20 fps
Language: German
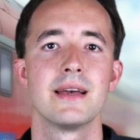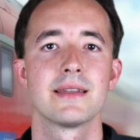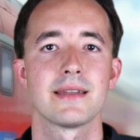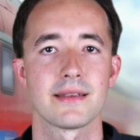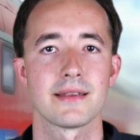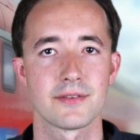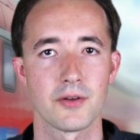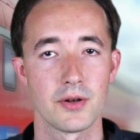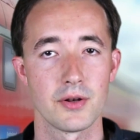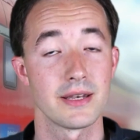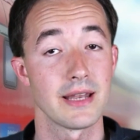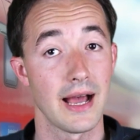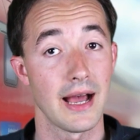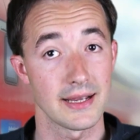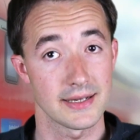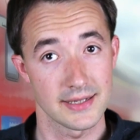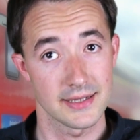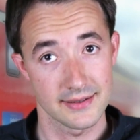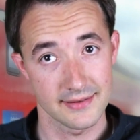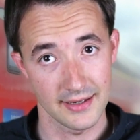Das sollten
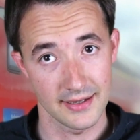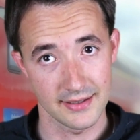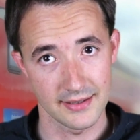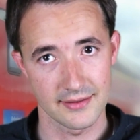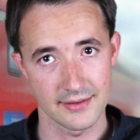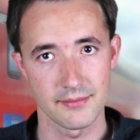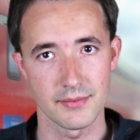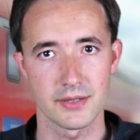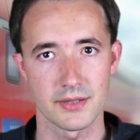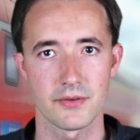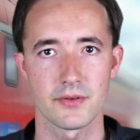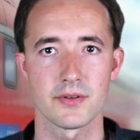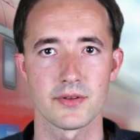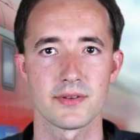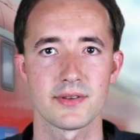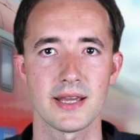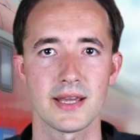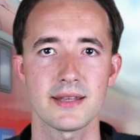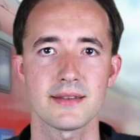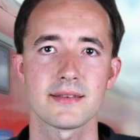eigentlich seit Dezember
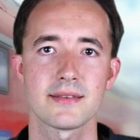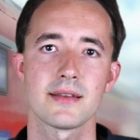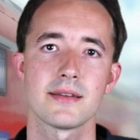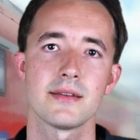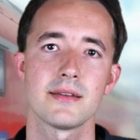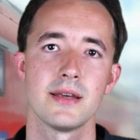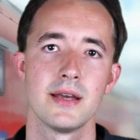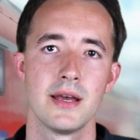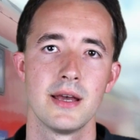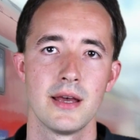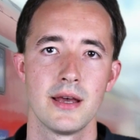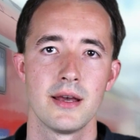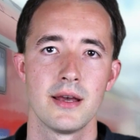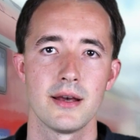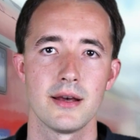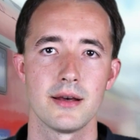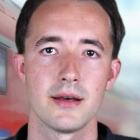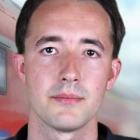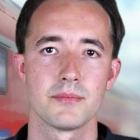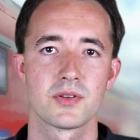2016
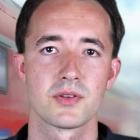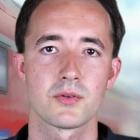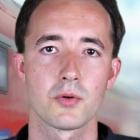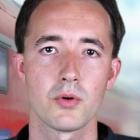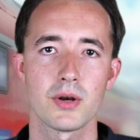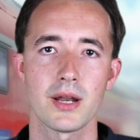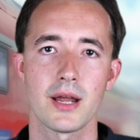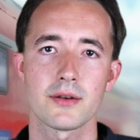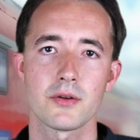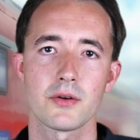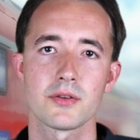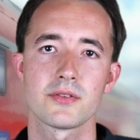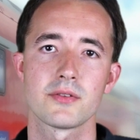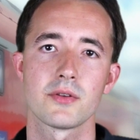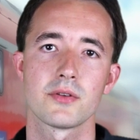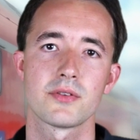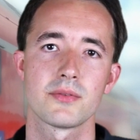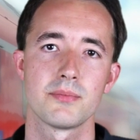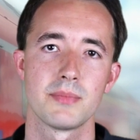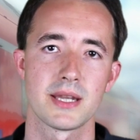ähm, Skoda
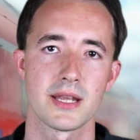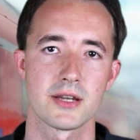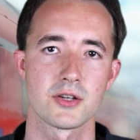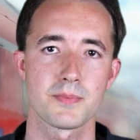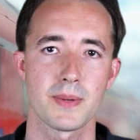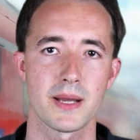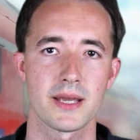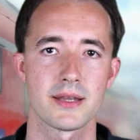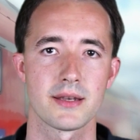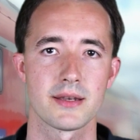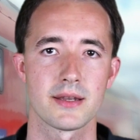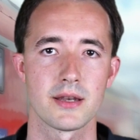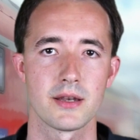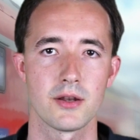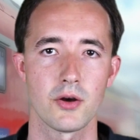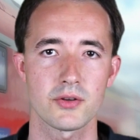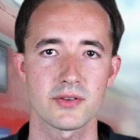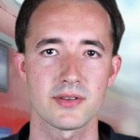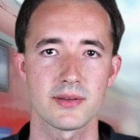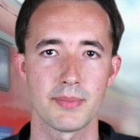Dostos mit entsprechenden
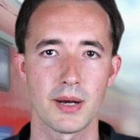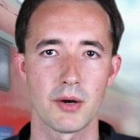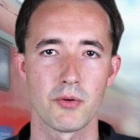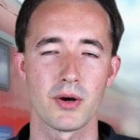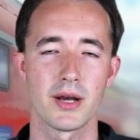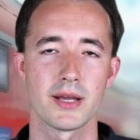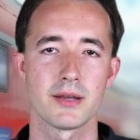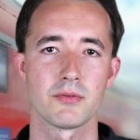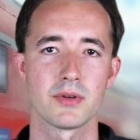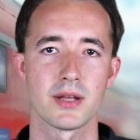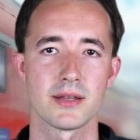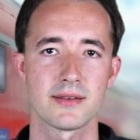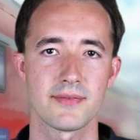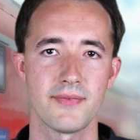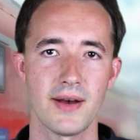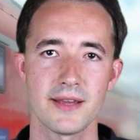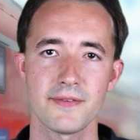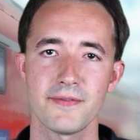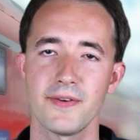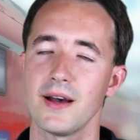Loks der Baureihe
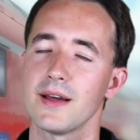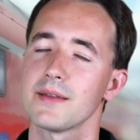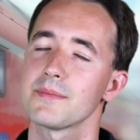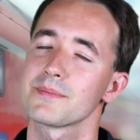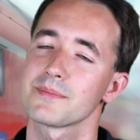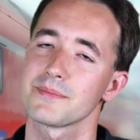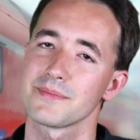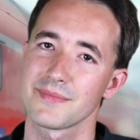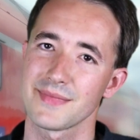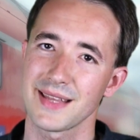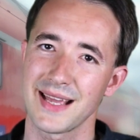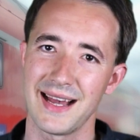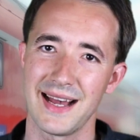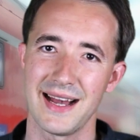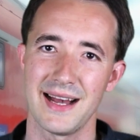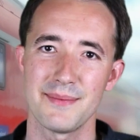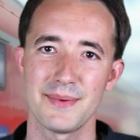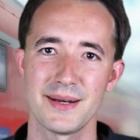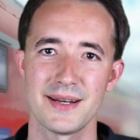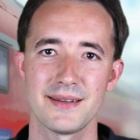102 fahren.
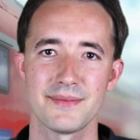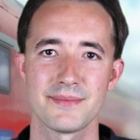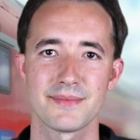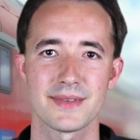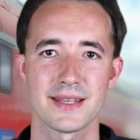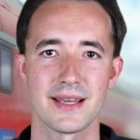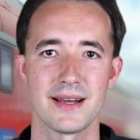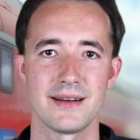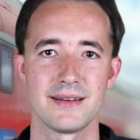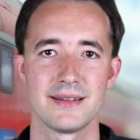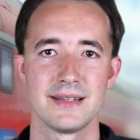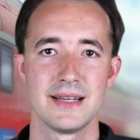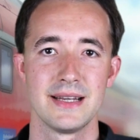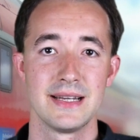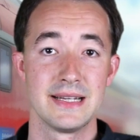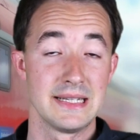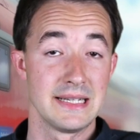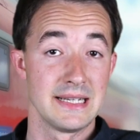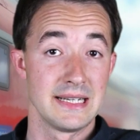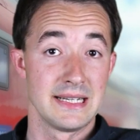Aber ja,
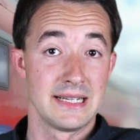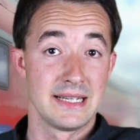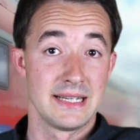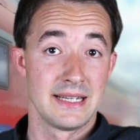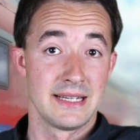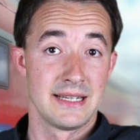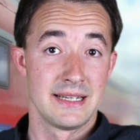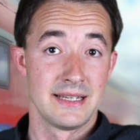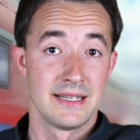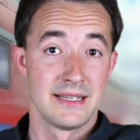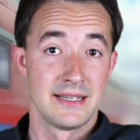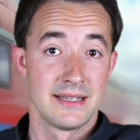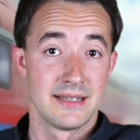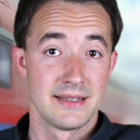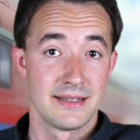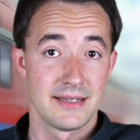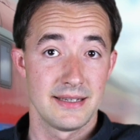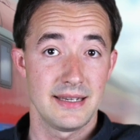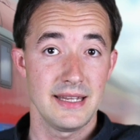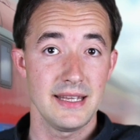
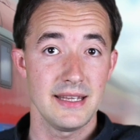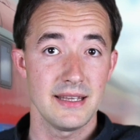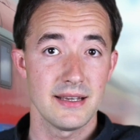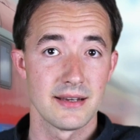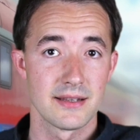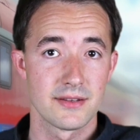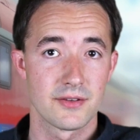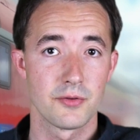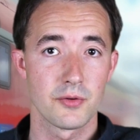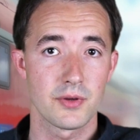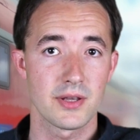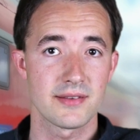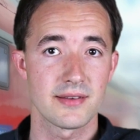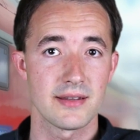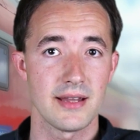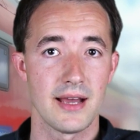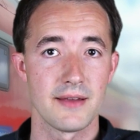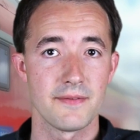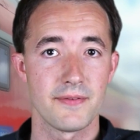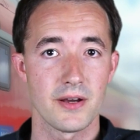die Züge
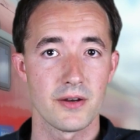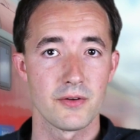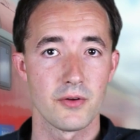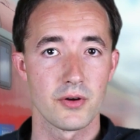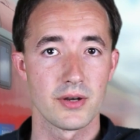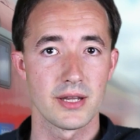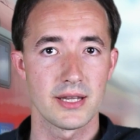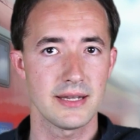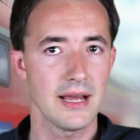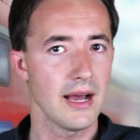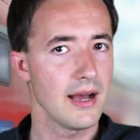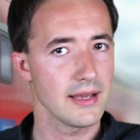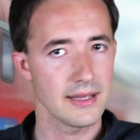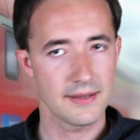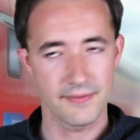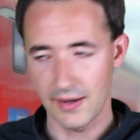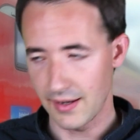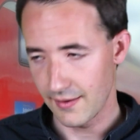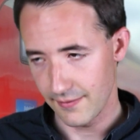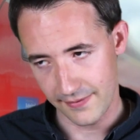sind einfach noch nicht da.
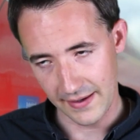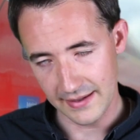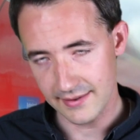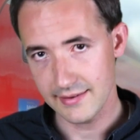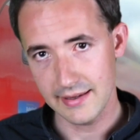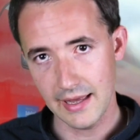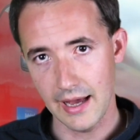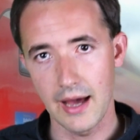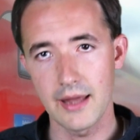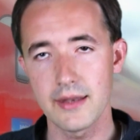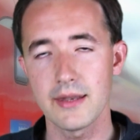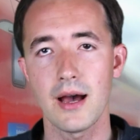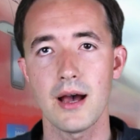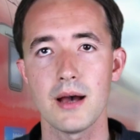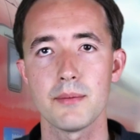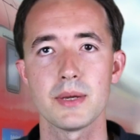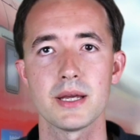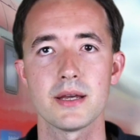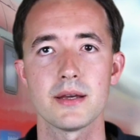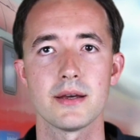Ich war fest der
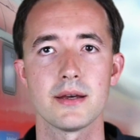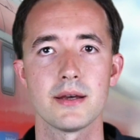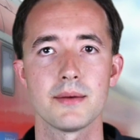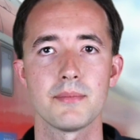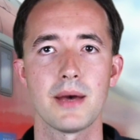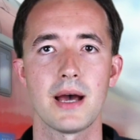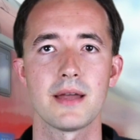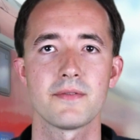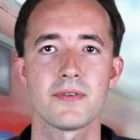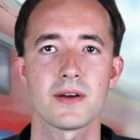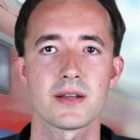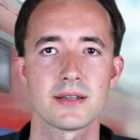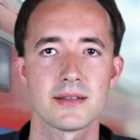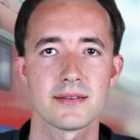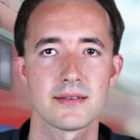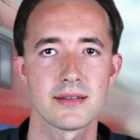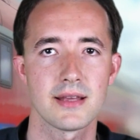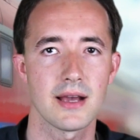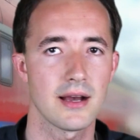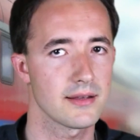Annahme ähm, Anfang
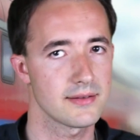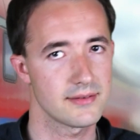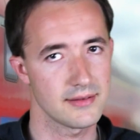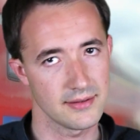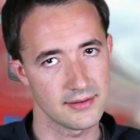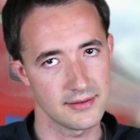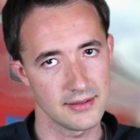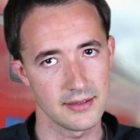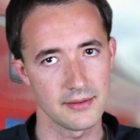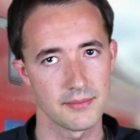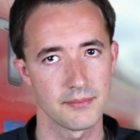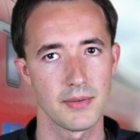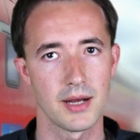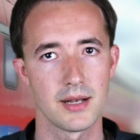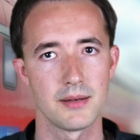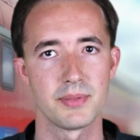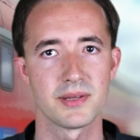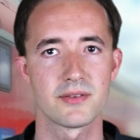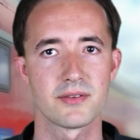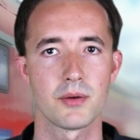diesen Jahres, dass die
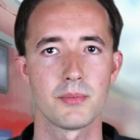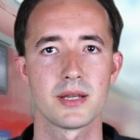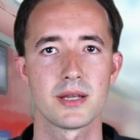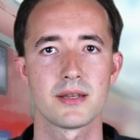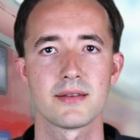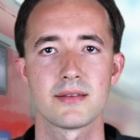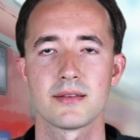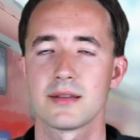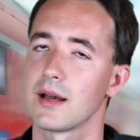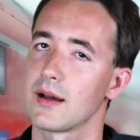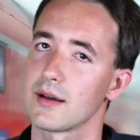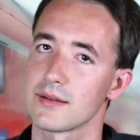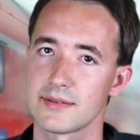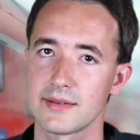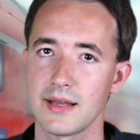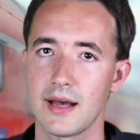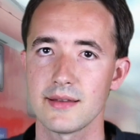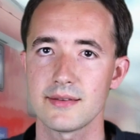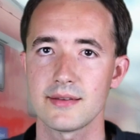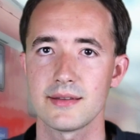mal bis Sommer diesen Jahres
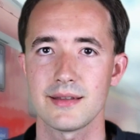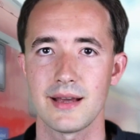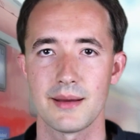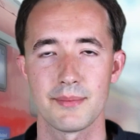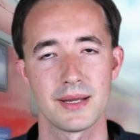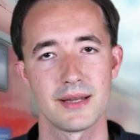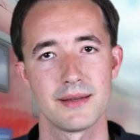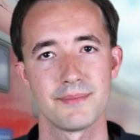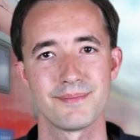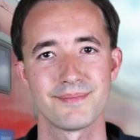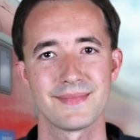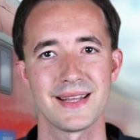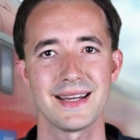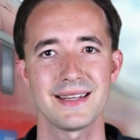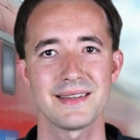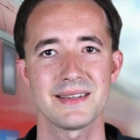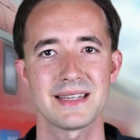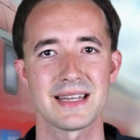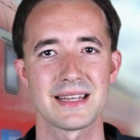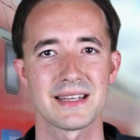da sind, aber
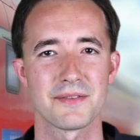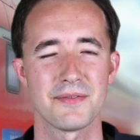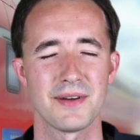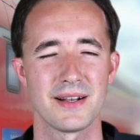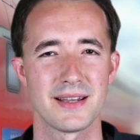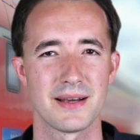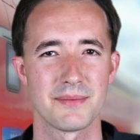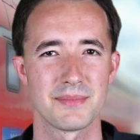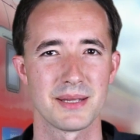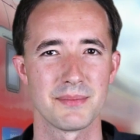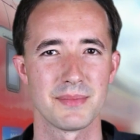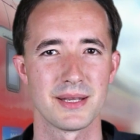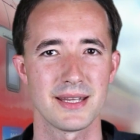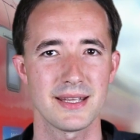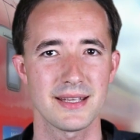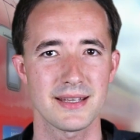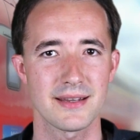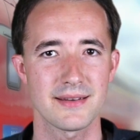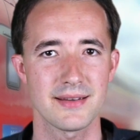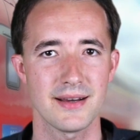nein, den Gefallen haben die mir
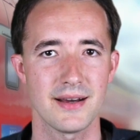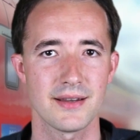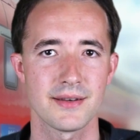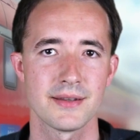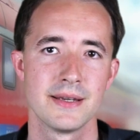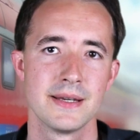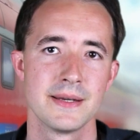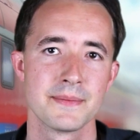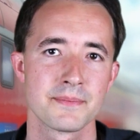nicht getan.